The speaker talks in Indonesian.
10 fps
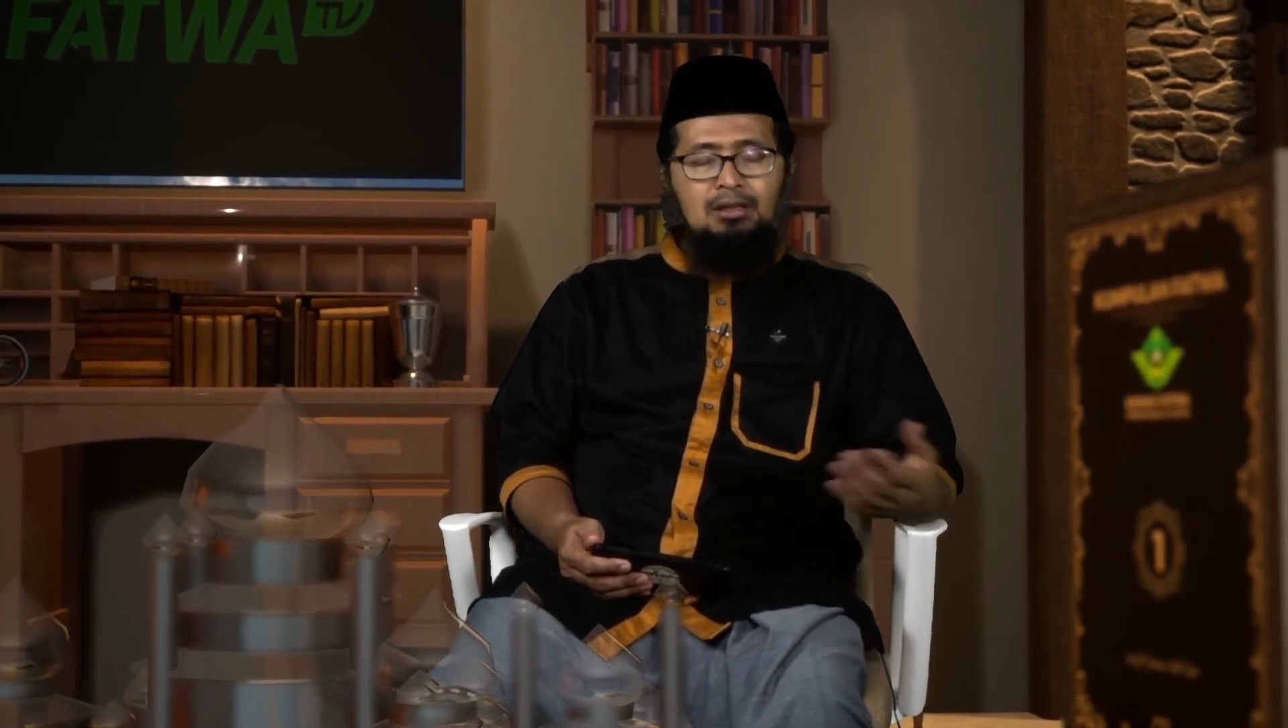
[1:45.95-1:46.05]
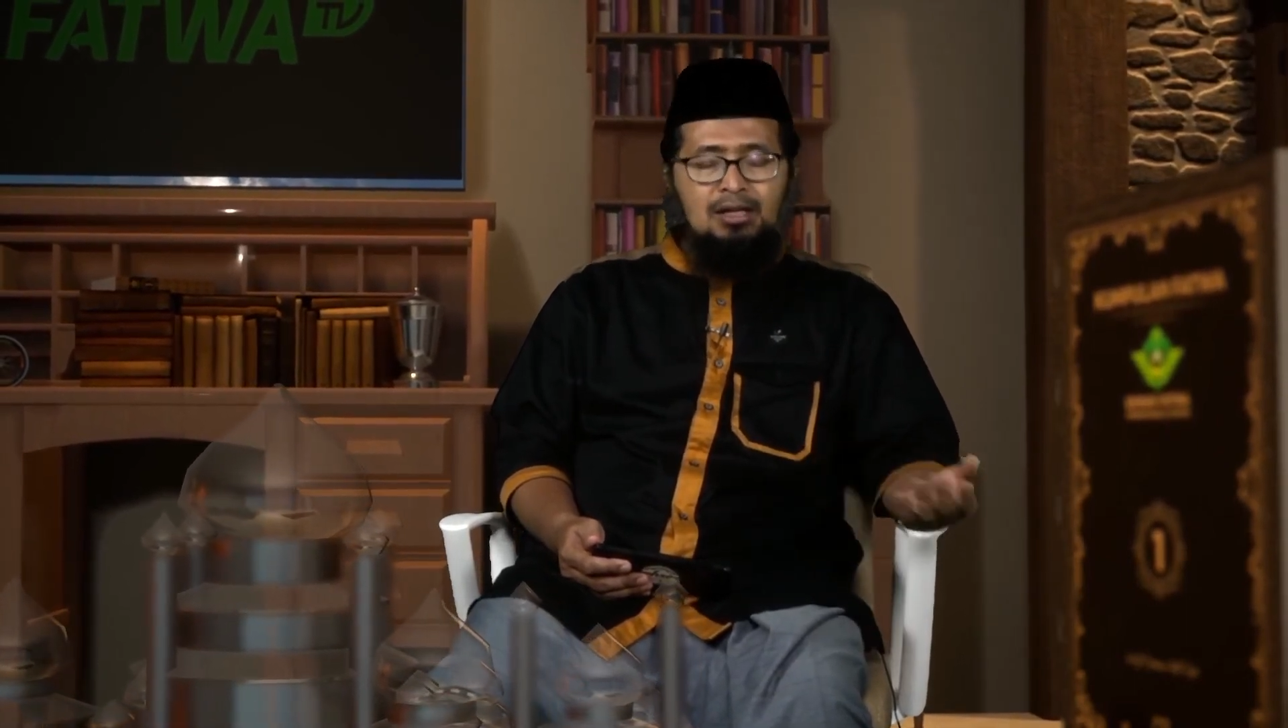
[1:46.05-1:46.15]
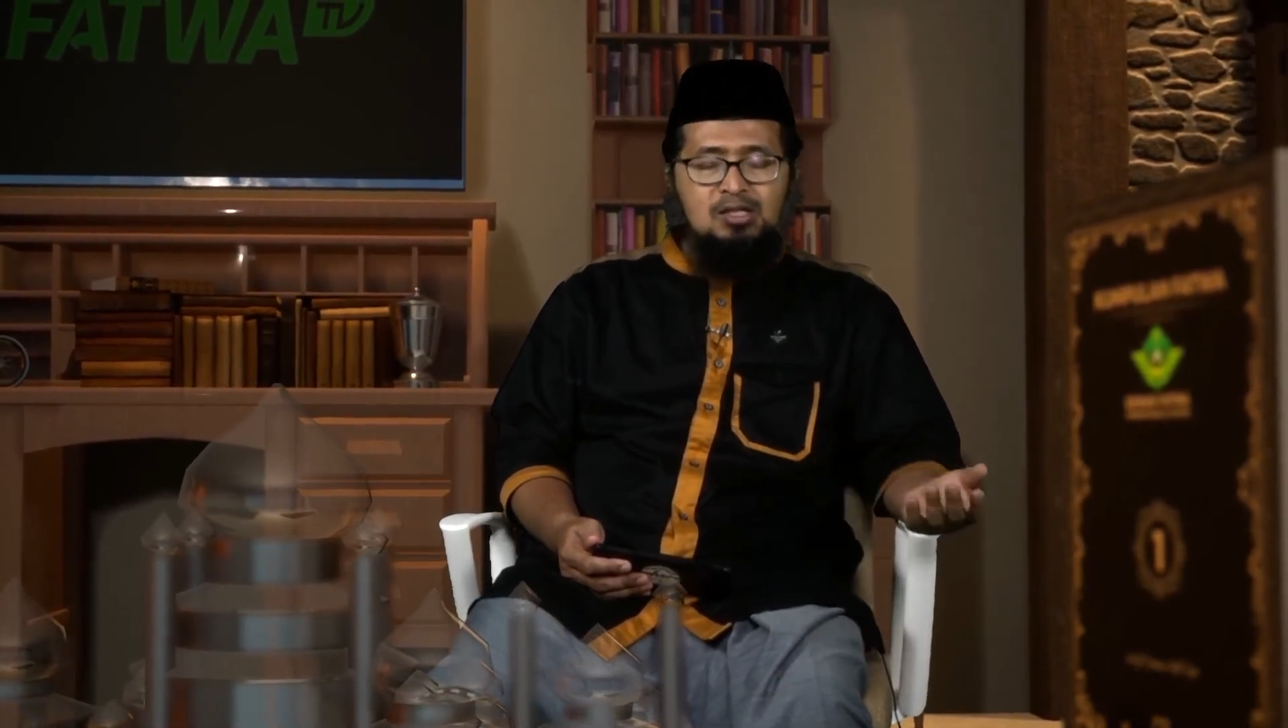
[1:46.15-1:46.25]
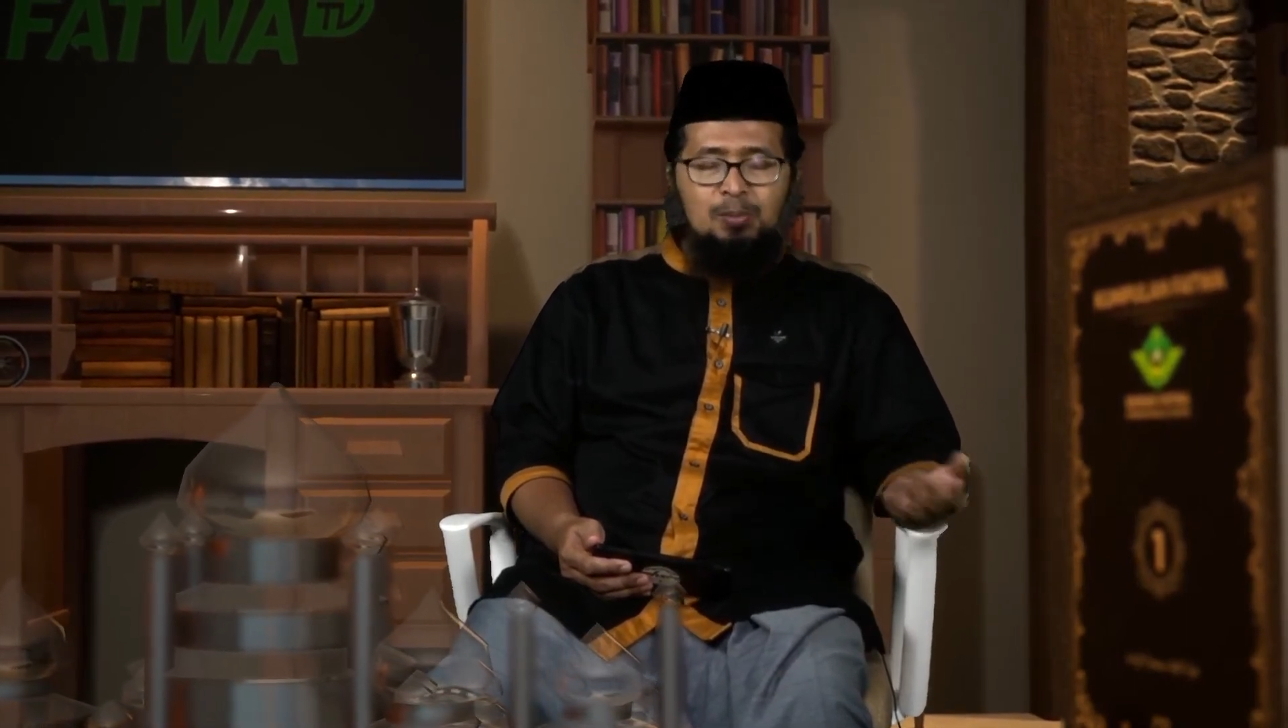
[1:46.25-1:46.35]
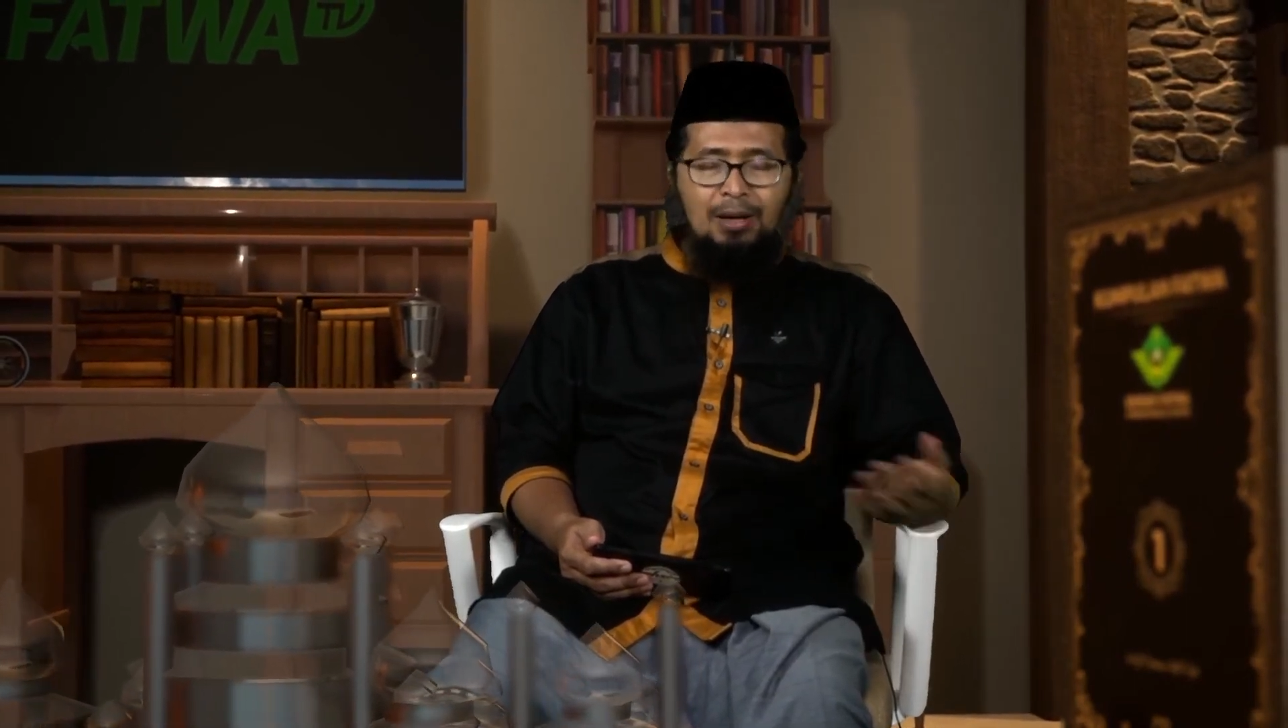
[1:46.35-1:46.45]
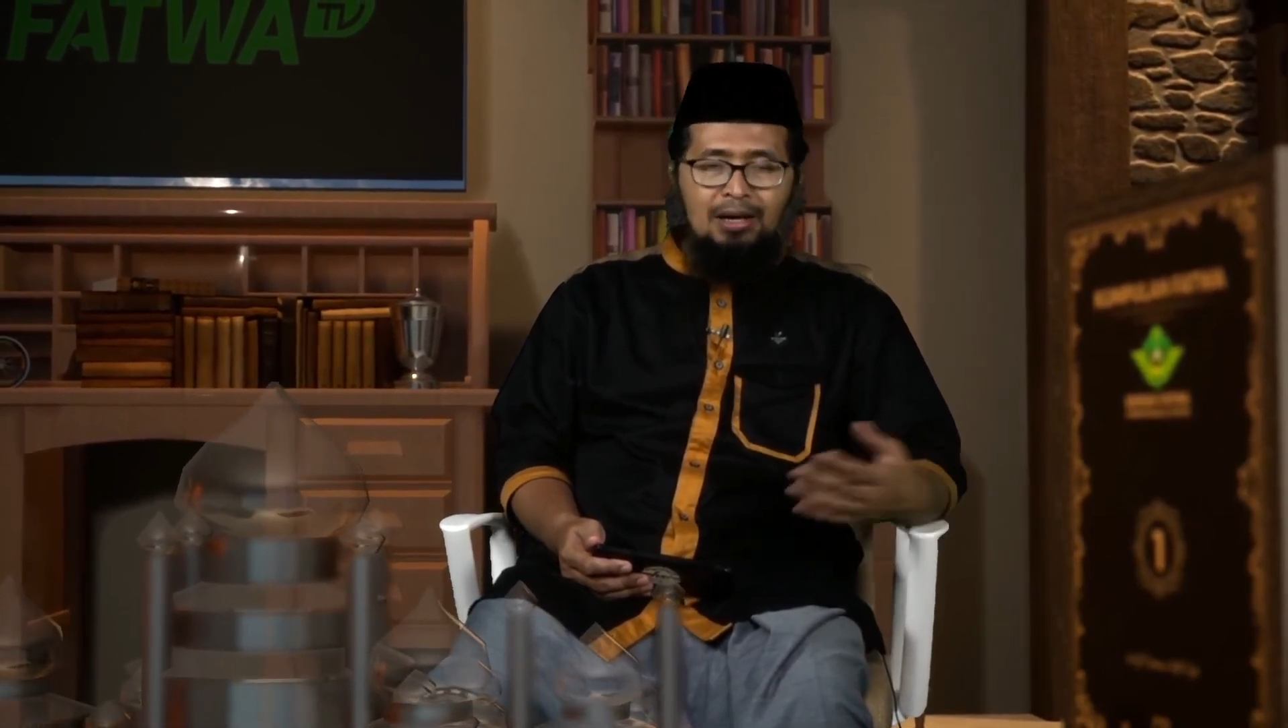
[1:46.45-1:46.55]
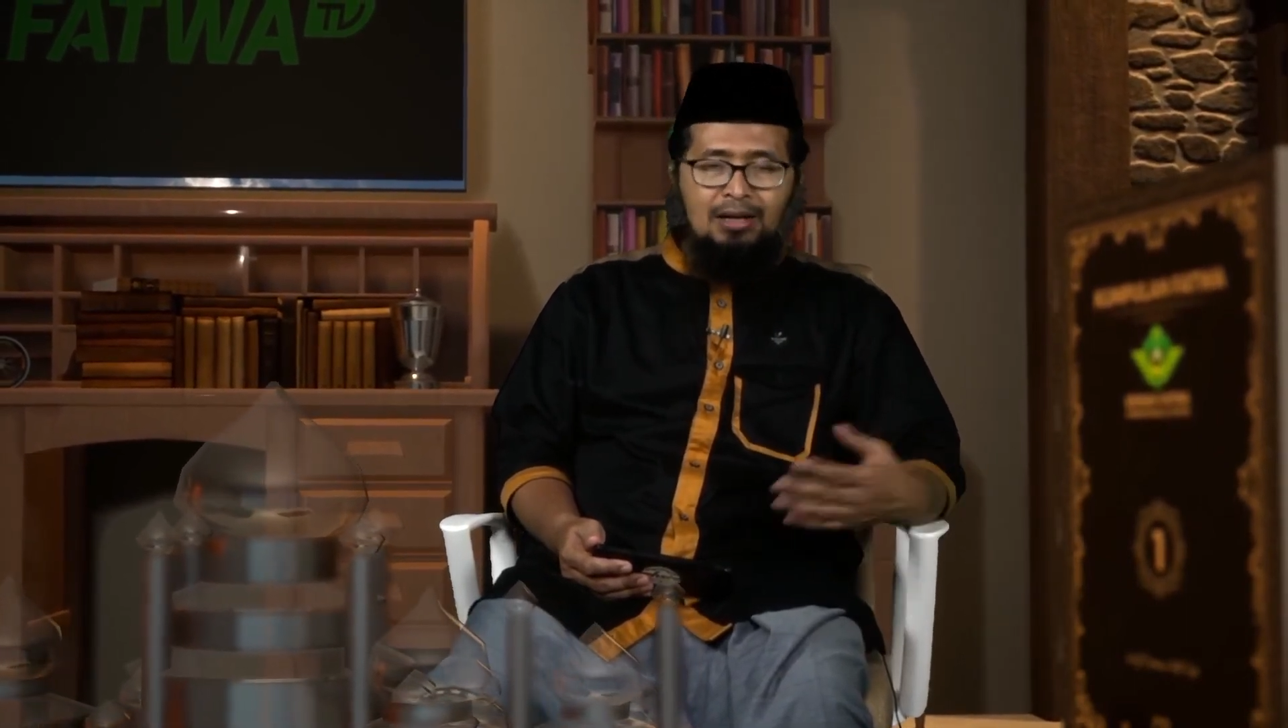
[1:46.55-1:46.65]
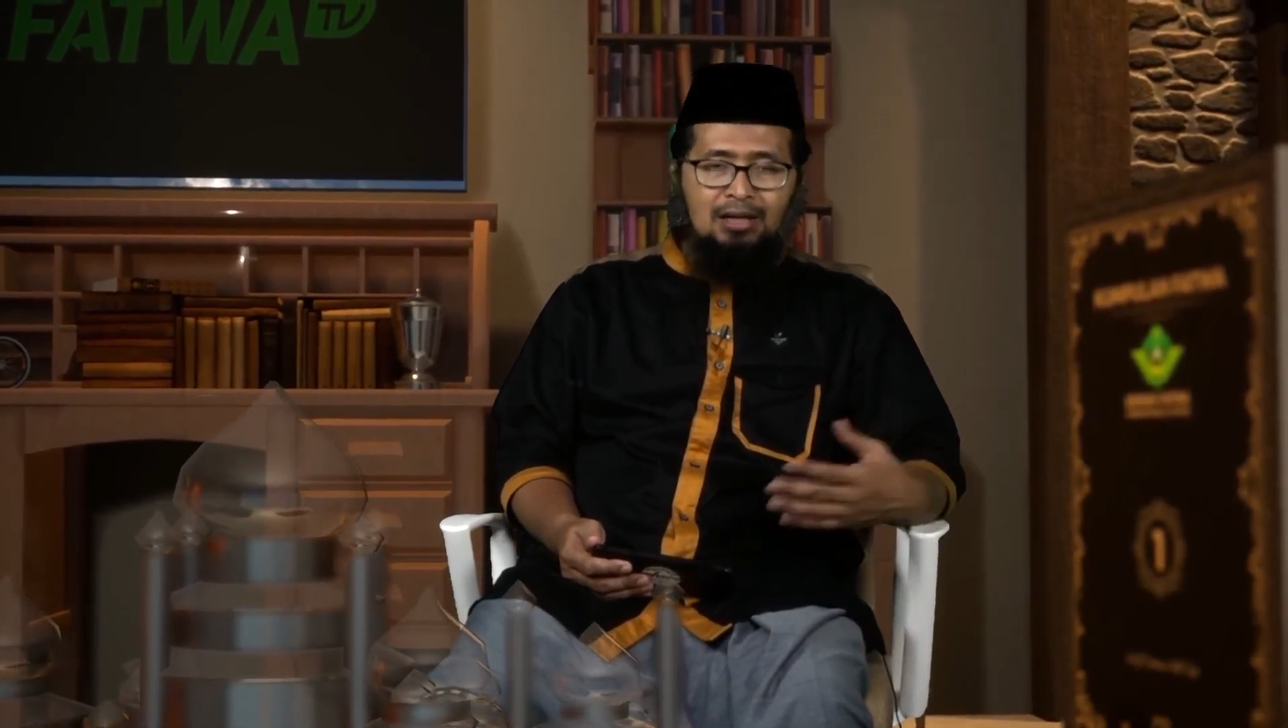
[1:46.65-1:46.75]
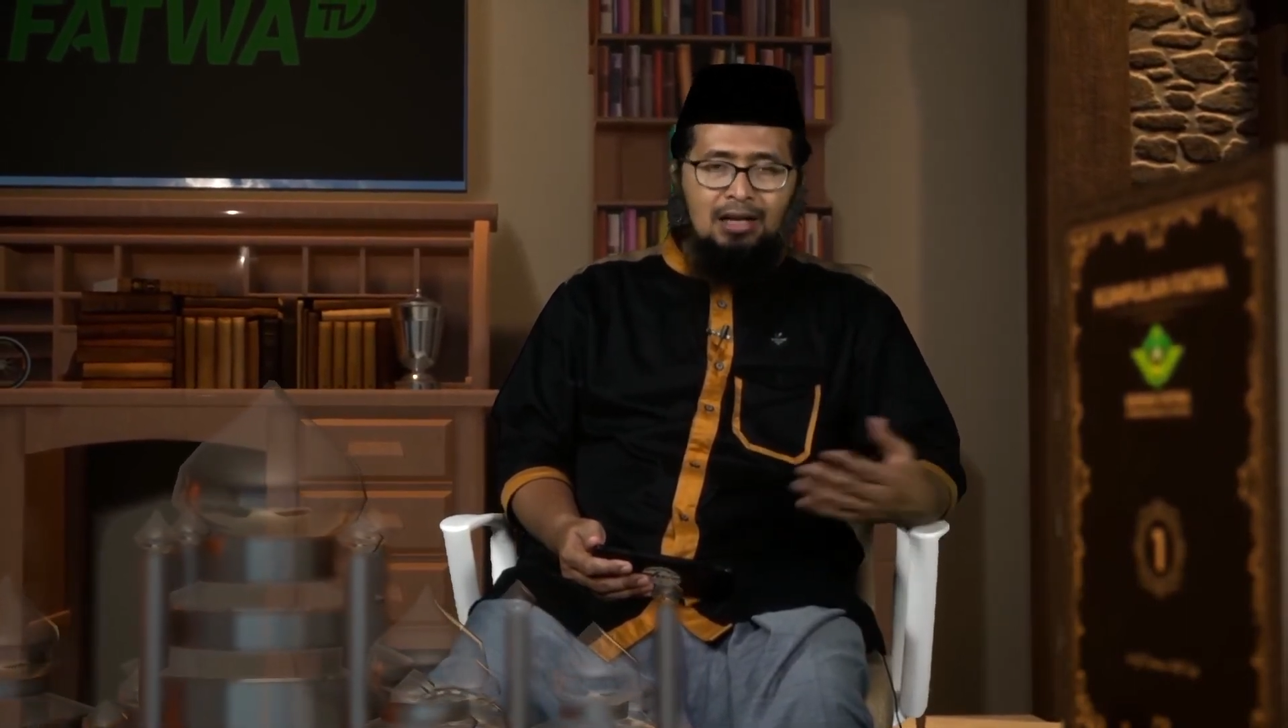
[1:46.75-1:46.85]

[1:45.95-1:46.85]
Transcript: kesepakatan